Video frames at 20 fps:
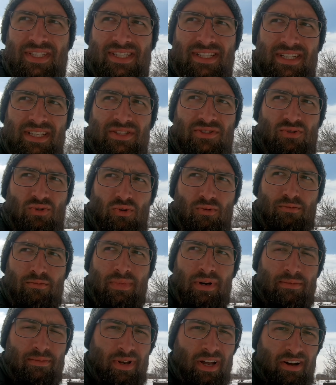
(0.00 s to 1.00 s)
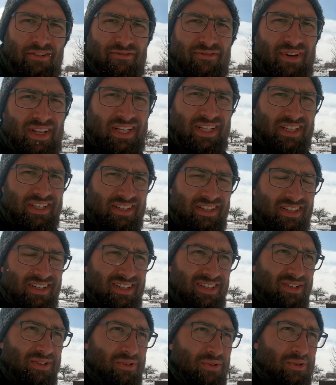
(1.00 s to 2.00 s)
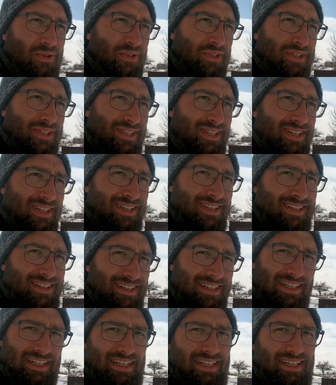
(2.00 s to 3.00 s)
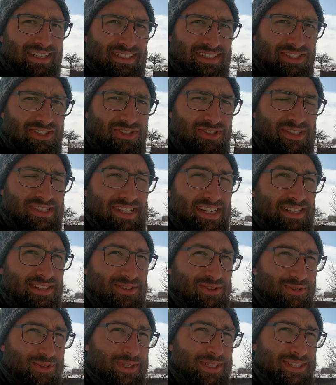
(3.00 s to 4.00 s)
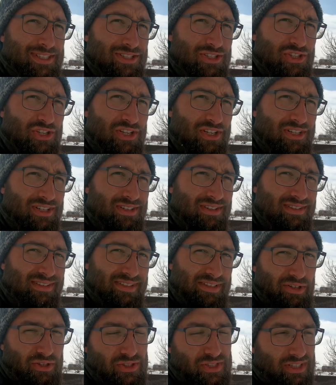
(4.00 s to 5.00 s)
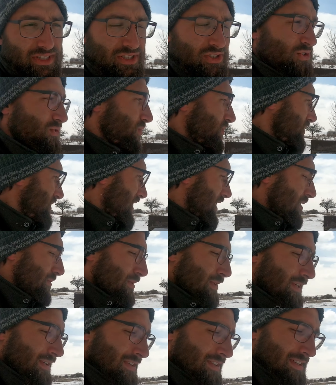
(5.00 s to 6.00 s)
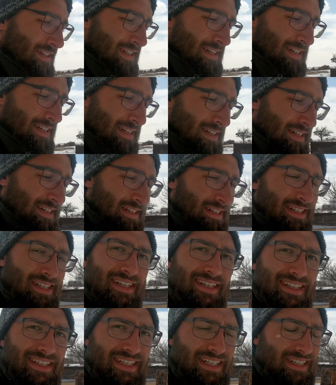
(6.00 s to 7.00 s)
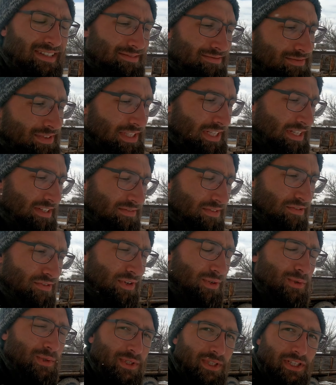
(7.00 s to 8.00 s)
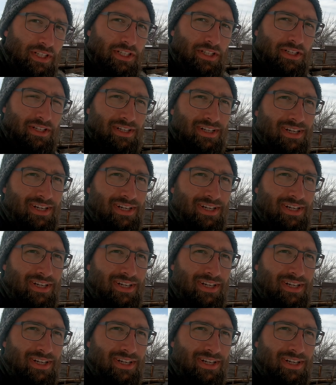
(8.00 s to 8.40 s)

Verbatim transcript: wir sind jetzt oben beim Love Valley und es ist schon sehr touristisch hier. Die Aussicht ist schön, aber ja, wir dachten, wir von unten hin.